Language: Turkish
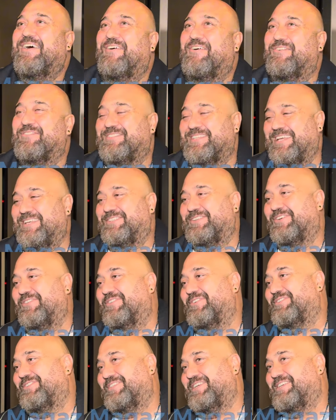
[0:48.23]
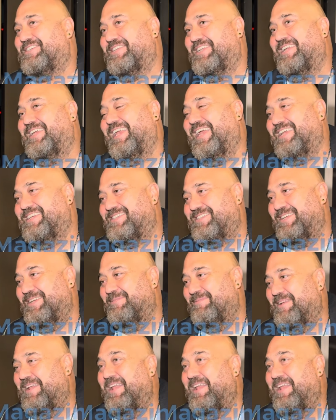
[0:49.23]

18-19 yaşında gençliğim.